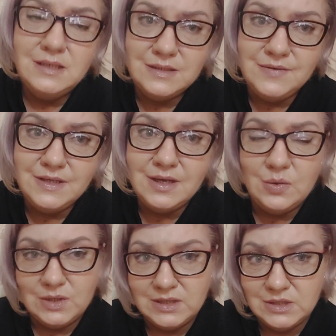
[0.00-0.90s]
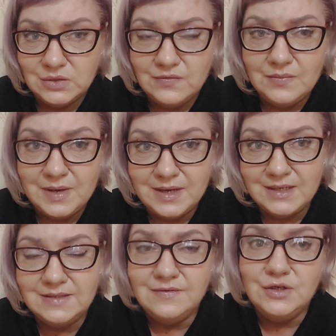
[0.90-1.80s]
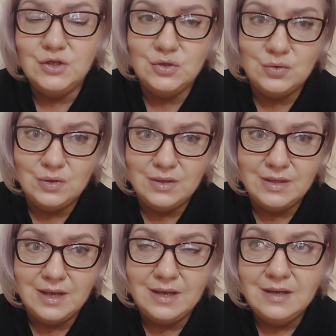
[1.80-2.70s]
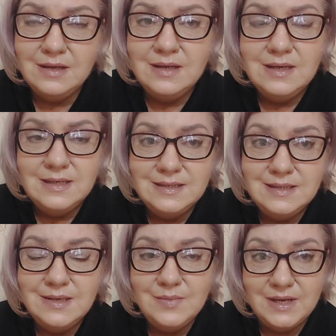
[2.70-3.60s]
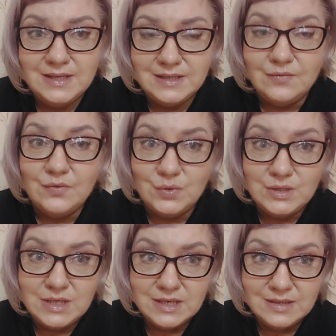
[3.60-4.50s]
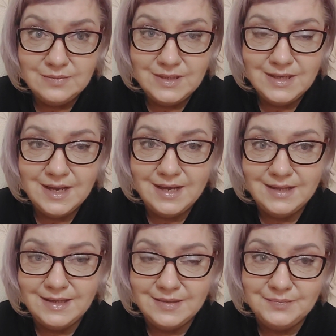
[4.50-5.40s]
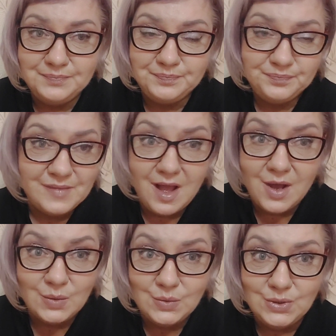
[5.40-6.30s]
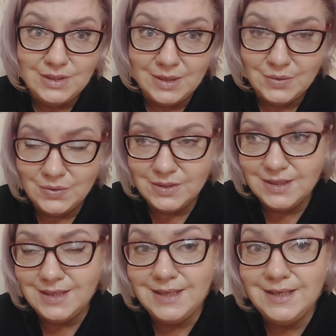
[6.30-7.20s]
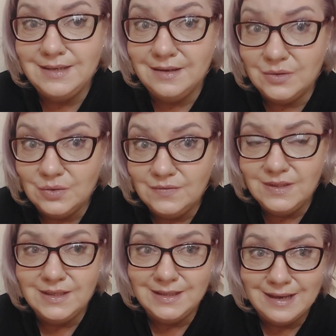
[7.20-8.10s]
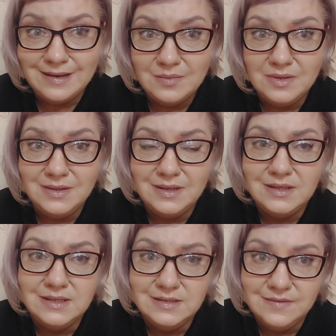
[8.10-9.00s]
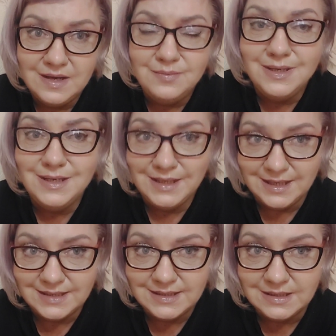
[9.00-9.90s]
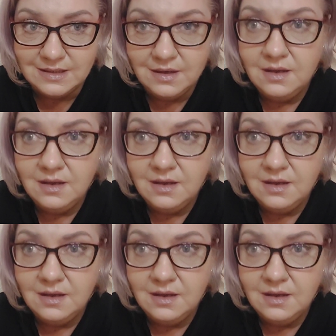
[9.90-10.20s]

Светка у нас снова показывает, что она занимается вкусняхами, она орудует на кухне и готовит якобы так называемые кексы.